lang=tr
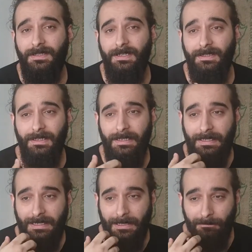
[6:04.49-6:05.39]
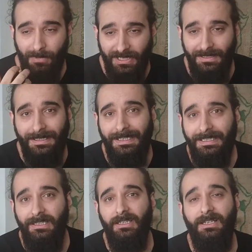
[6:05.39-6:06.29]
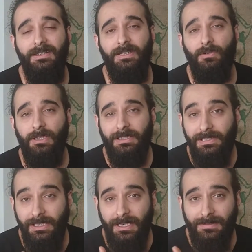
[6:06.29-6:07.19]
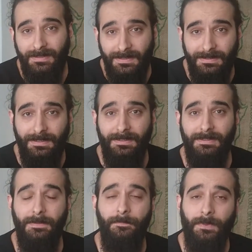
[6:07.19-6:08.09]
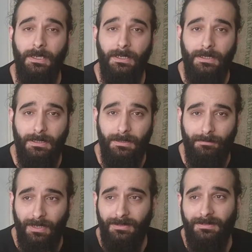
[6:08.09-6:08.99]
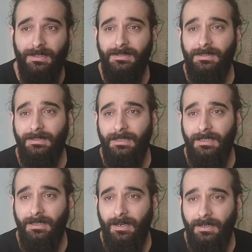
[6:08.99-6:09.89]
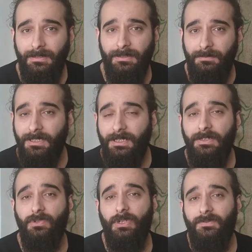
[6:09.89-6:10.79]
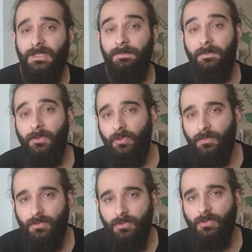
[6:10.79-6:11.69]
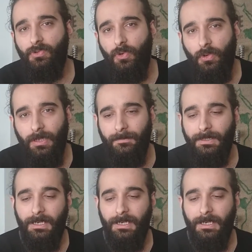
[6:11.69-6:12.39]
Yani makineyle ilgilenecek olan kişi eğer sizsiniz e, multitasking yani aynı anda birkaç görevi yapabiliyor musunuz? O çok önemli.